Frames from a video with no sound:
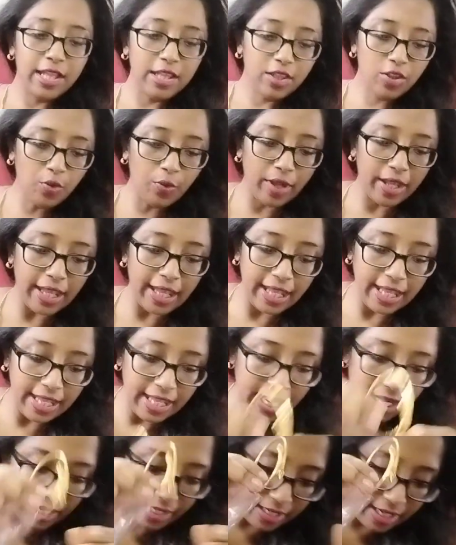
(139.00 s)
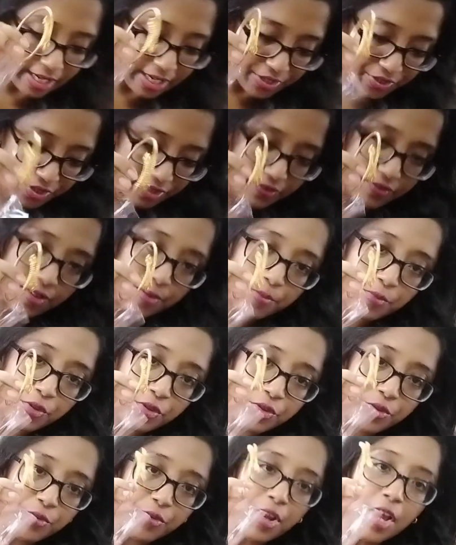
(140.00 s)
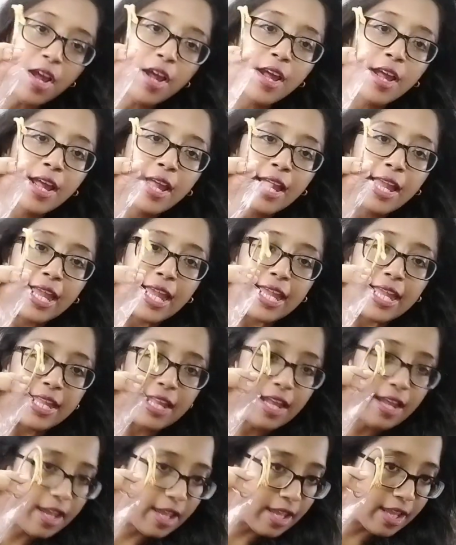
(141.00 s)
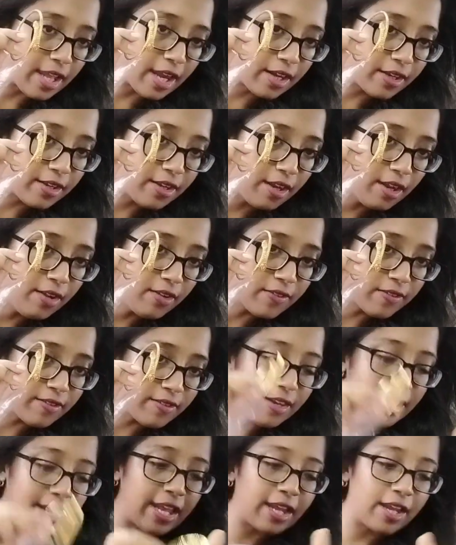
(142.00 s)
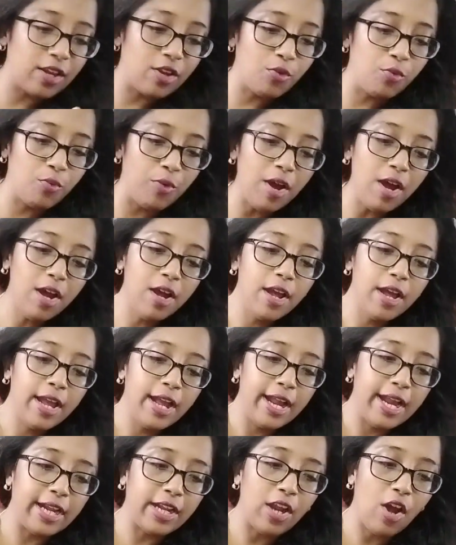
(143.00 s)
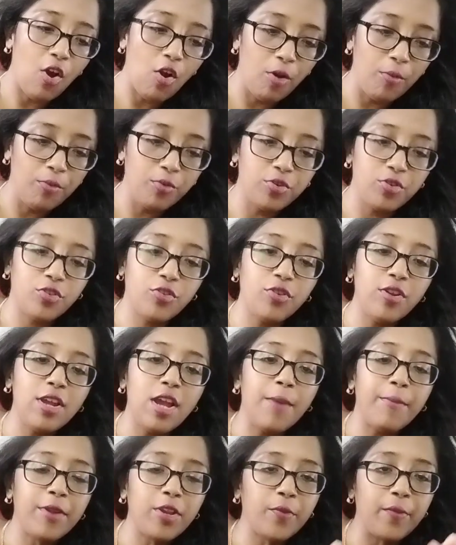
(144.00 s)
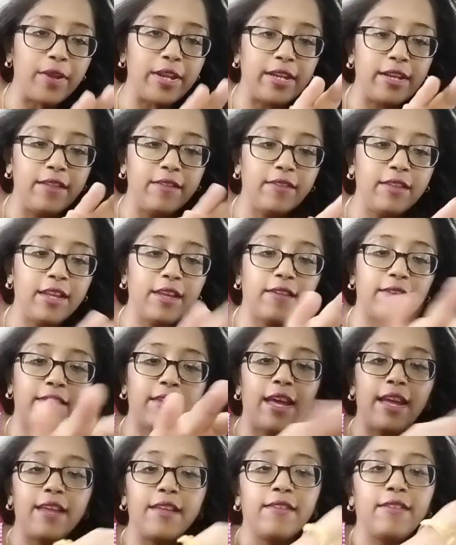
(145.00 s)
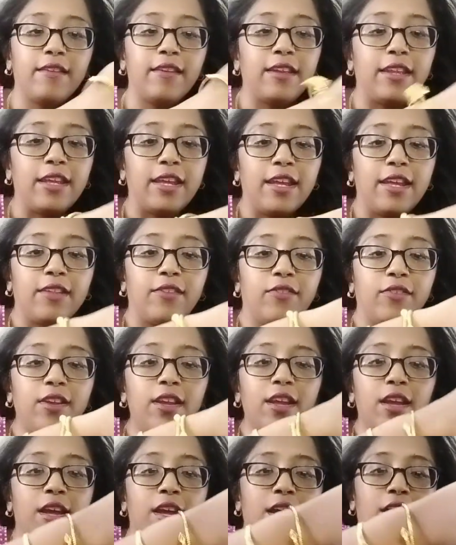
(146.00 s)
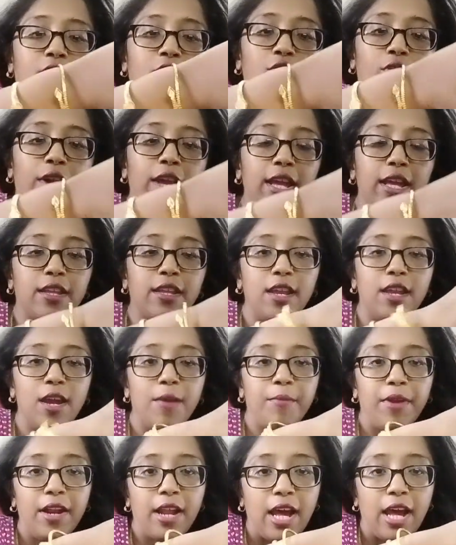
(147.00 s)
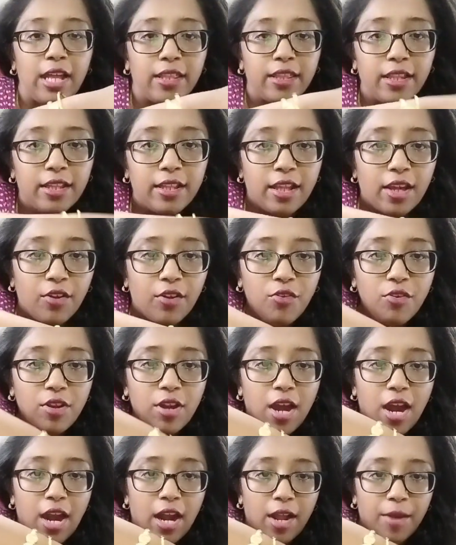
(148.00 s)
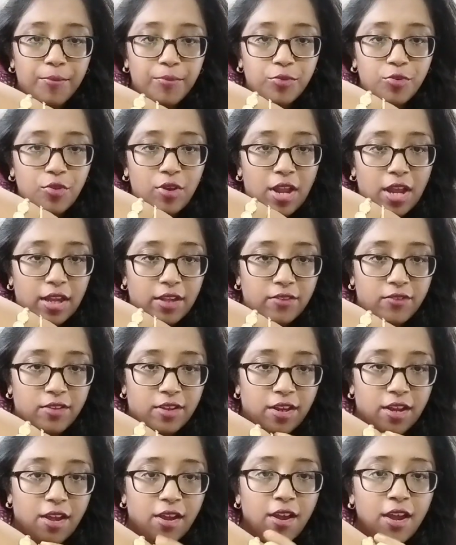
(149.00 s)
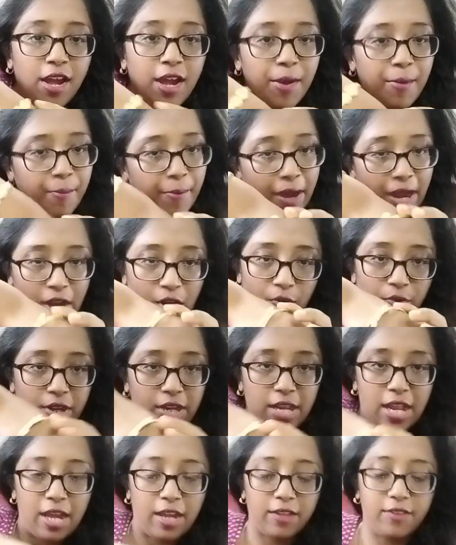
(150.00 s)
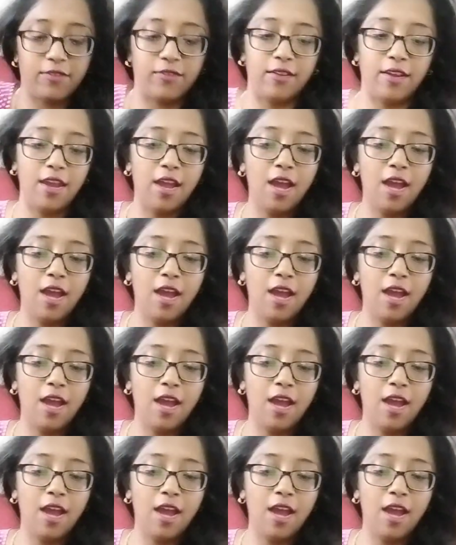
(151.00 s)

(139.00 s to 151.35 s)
তো এই একটা এসেছে বন্ধুরা এই এই একটা স্নেক নোয়া এটা অবশ্যই আমি টোয়েন্টি সিক্স সাইজ নিয়েছি তো এই যে আমার হাতে দেখো খারাপ তো লাগছে না ভালোই লাগছে